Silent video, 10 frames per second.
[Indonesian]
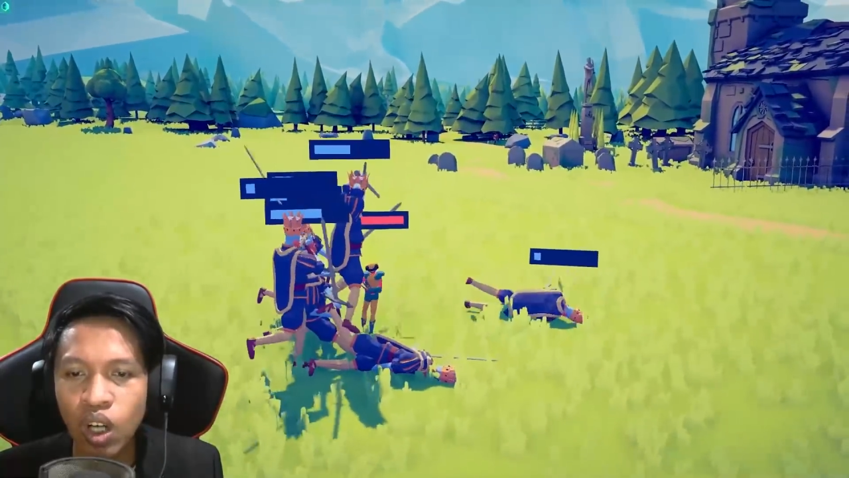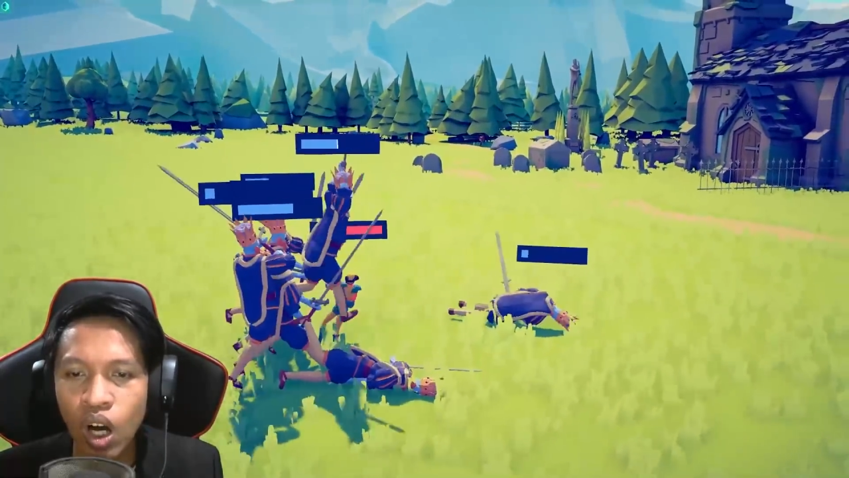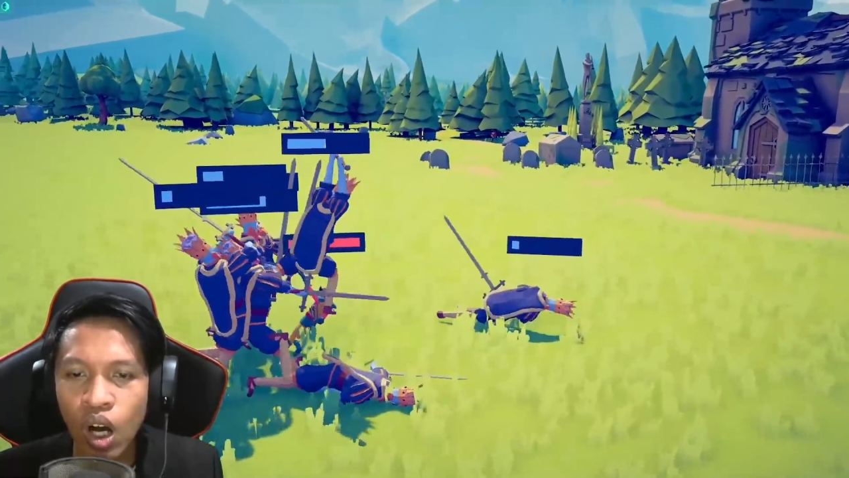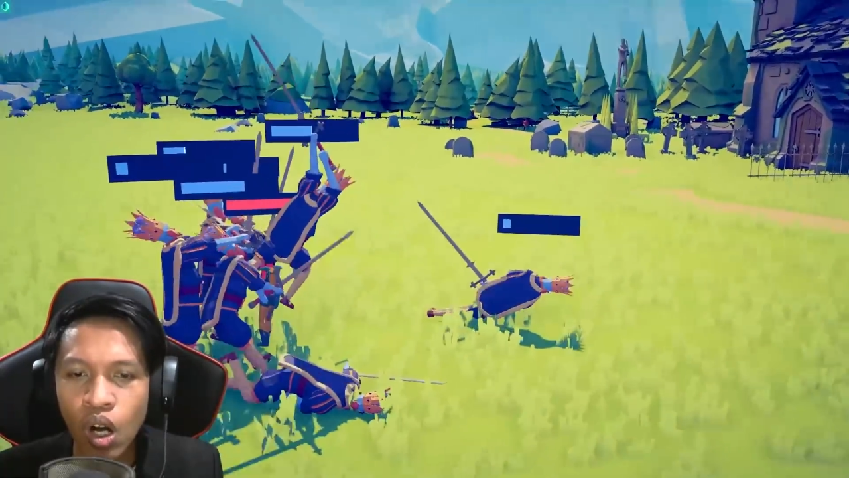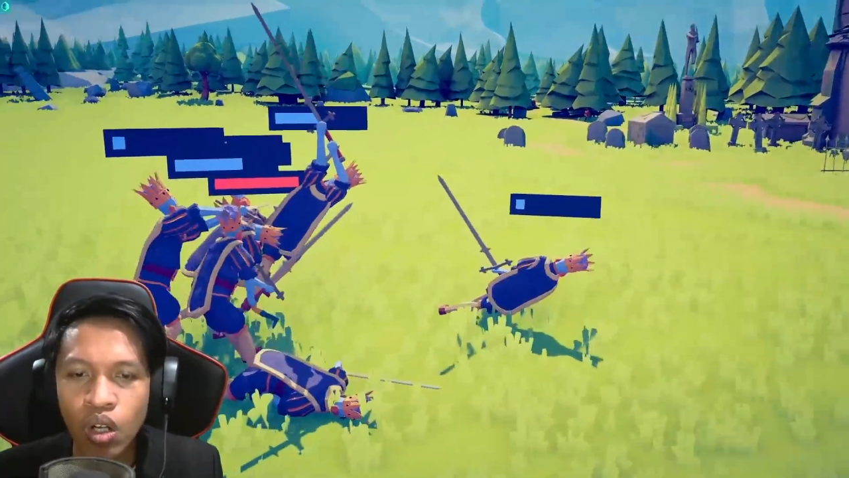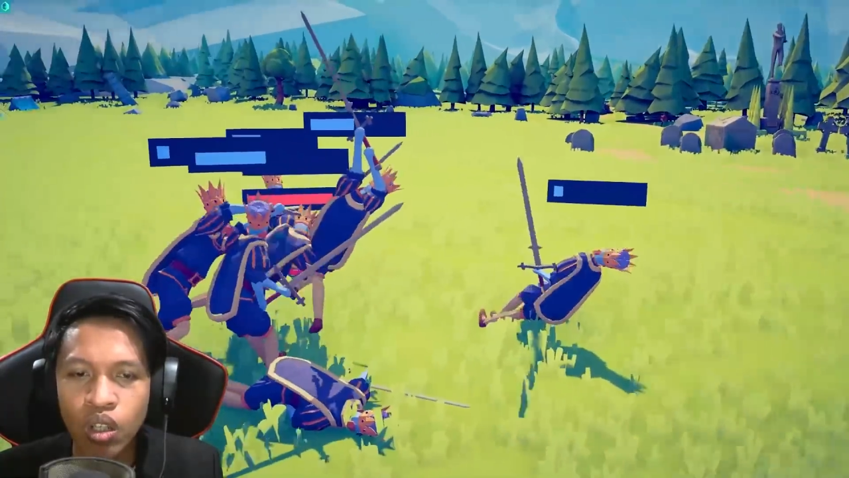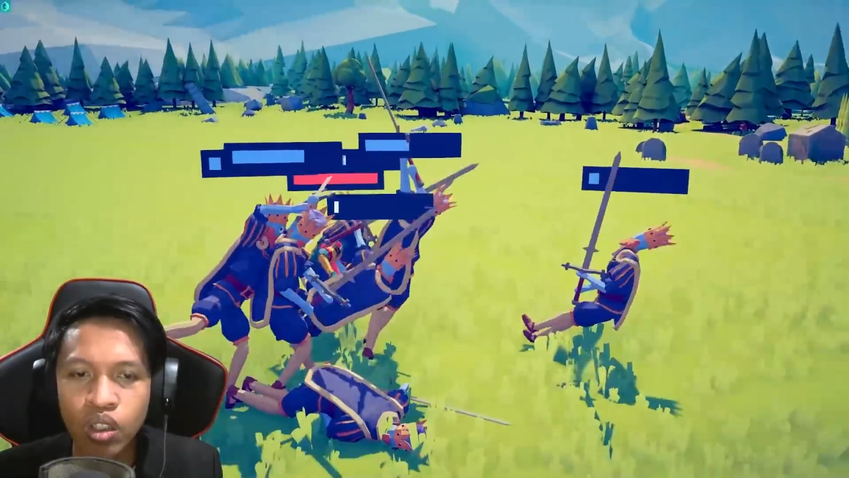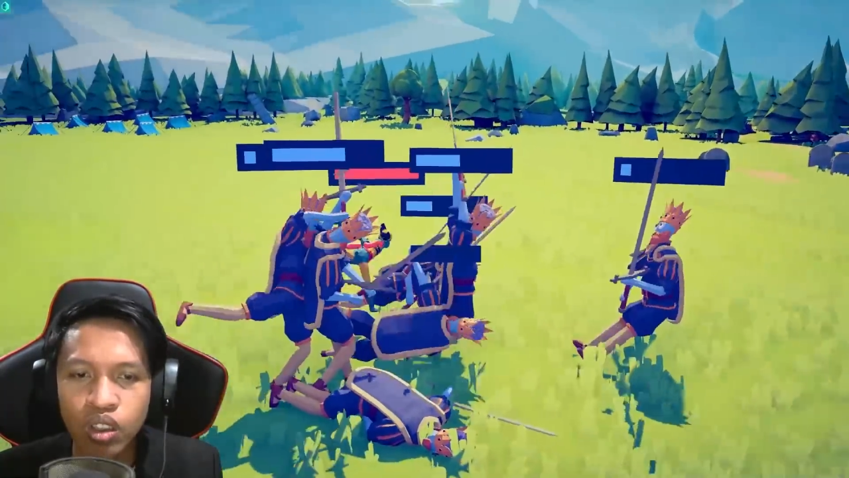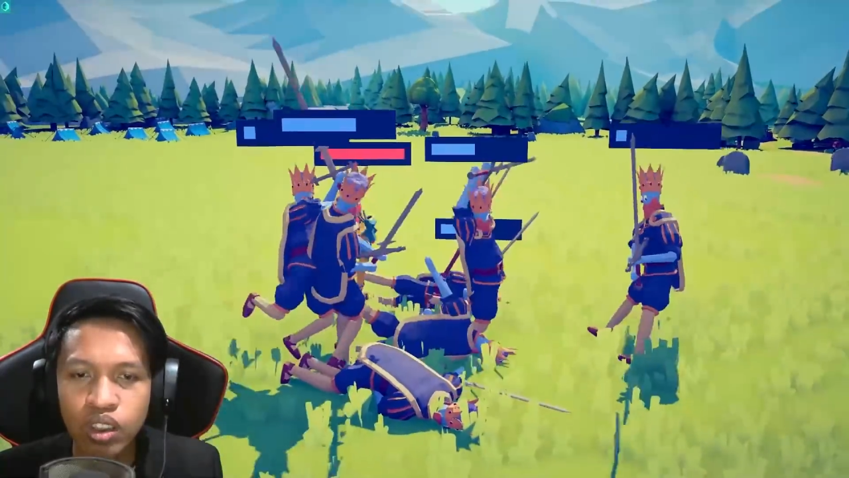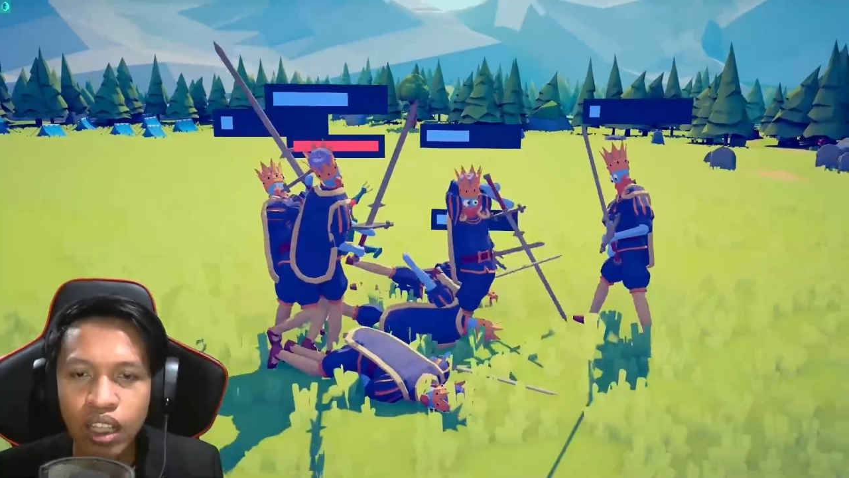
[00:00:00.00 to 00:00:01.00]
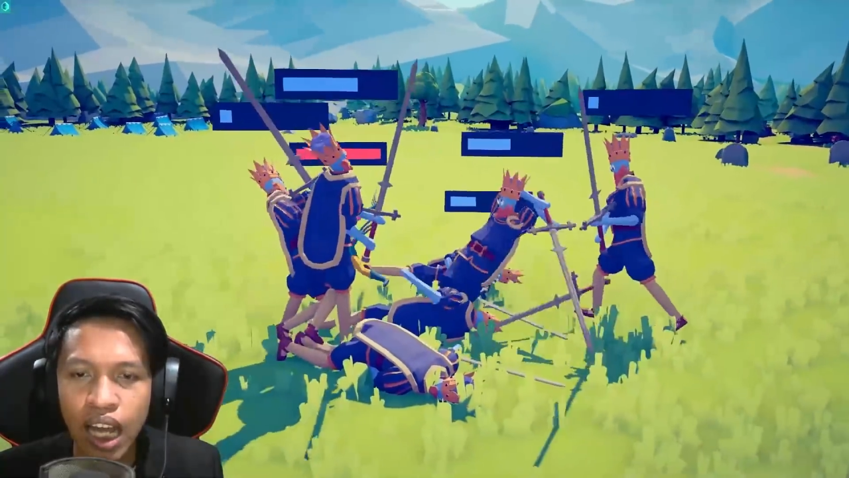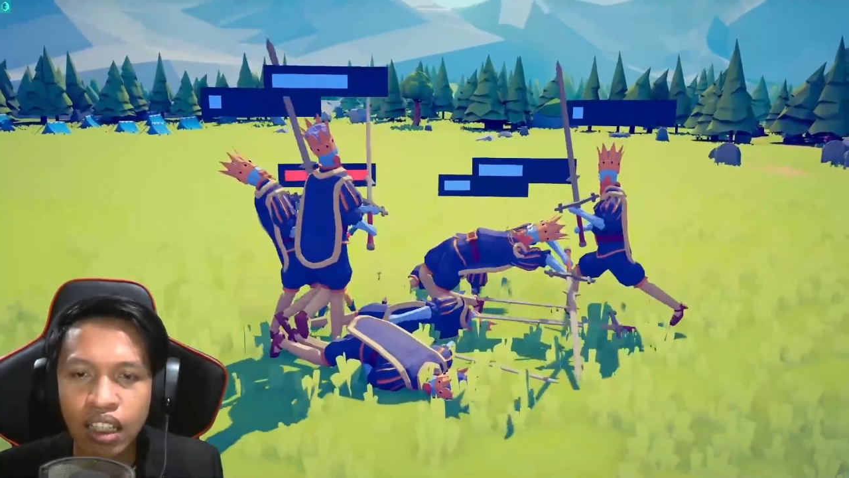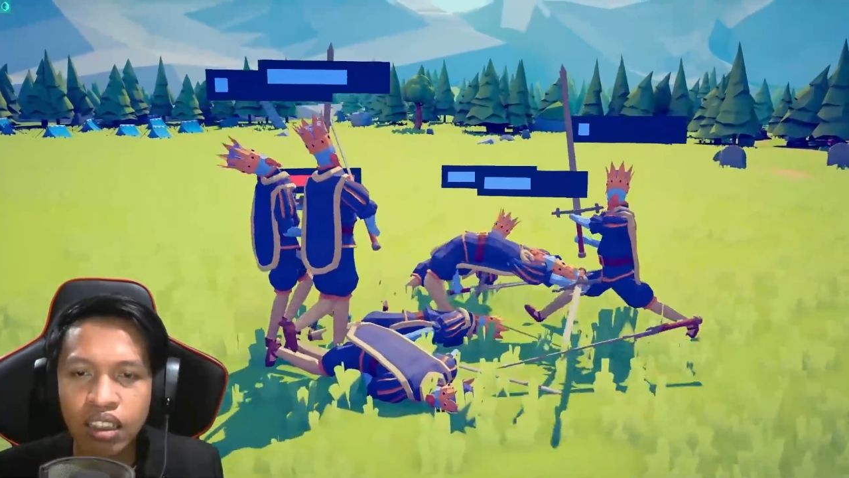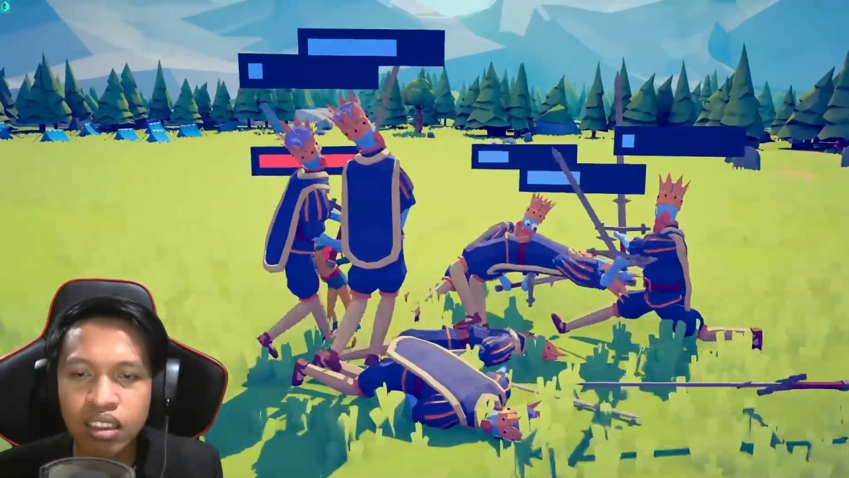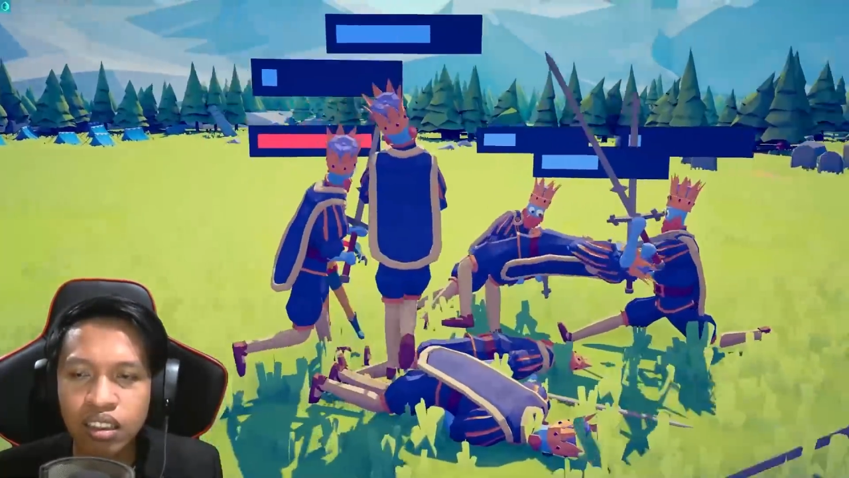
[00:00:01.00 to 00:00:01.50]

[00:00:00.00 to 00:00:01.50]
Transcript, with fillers: go. Serang.